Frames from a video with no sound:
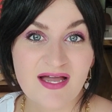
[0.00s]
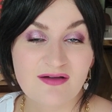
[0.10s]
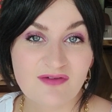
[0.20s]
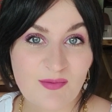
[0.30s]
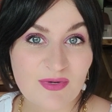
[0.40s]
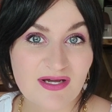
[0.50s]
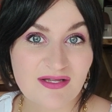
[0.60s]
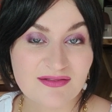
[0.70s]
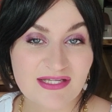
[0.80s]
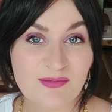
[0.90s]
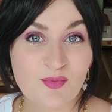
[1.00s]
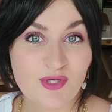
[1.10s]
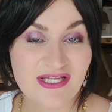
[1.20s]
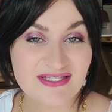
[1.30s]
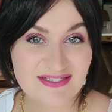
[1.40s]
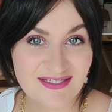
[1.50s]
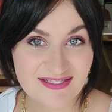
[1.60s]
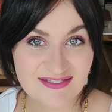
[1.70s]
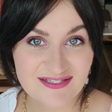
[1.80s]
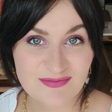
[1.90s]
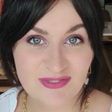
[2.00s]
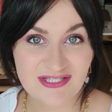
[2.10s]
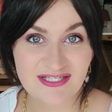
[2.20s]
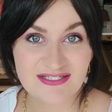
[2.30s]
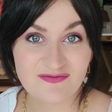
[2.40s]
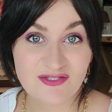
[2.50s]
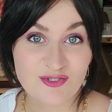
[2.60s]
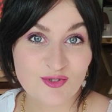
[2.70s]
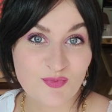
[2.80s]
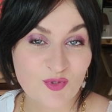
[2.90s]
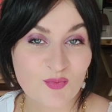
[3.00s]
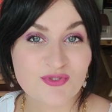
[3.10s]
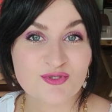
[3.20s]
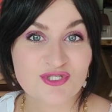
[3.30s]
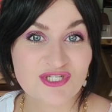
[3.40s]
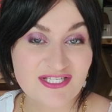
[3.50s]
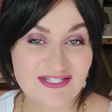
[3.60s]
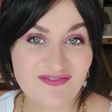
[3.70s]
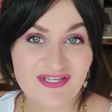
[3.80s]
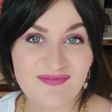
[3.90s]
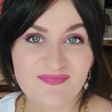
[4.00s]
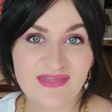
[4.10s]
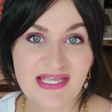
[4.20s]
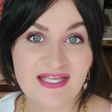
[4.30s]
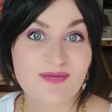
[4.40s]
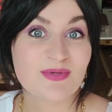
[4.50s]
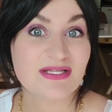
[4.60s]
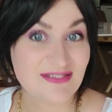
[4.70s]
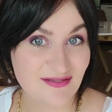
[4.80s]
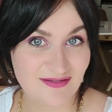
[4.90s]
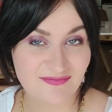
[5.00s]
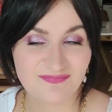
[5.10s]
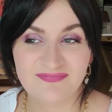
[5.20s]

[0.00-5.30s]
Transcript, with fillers: вам э, наиболее интересно смотреть видео про путешествия и про деньги.